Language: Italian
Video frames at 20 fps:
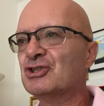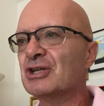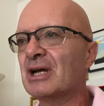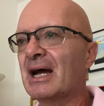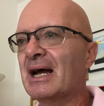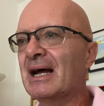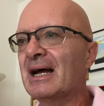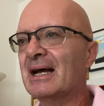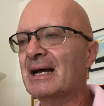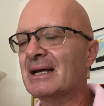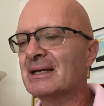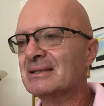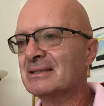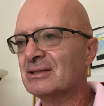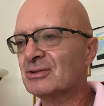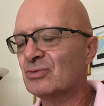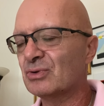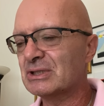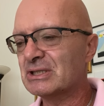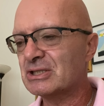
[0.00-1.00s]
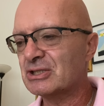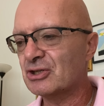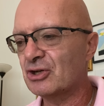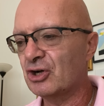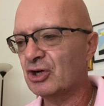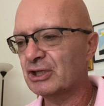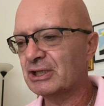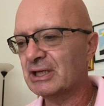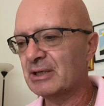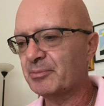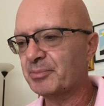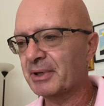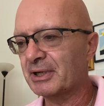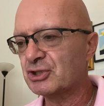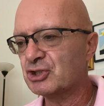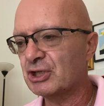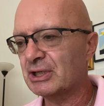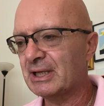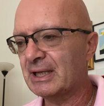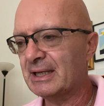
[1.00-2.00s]
già situazioni
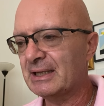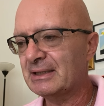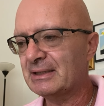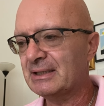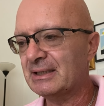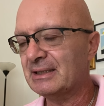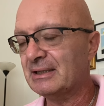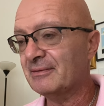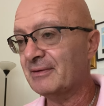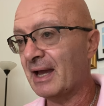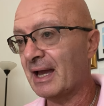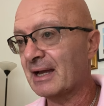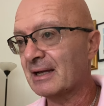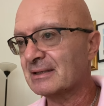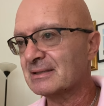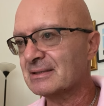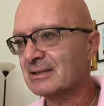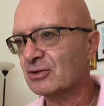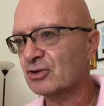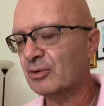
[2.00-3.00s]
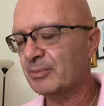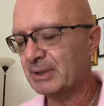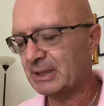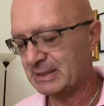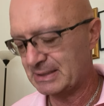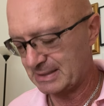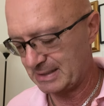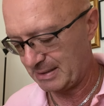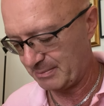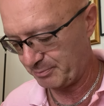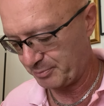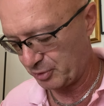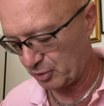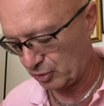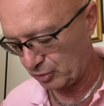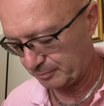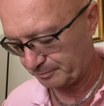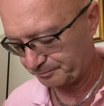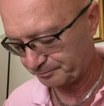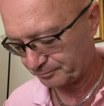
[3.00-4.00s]
precedenti diverse, come ad
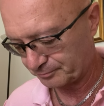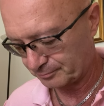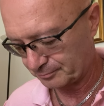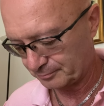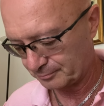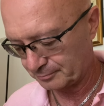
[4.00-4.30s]
esempio